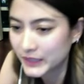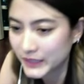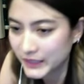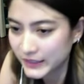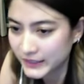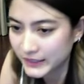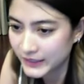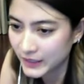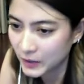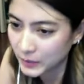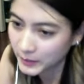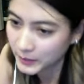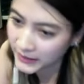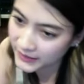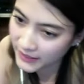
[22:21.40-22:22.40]
เดี๋ยว
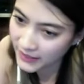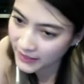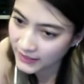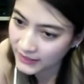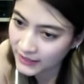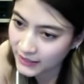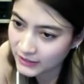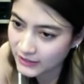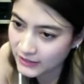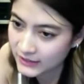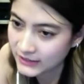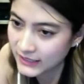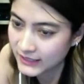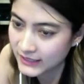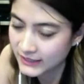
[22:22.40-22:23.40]
ไม่ทันแล้วจะ
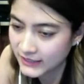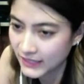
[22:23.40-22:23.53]
เสียใจ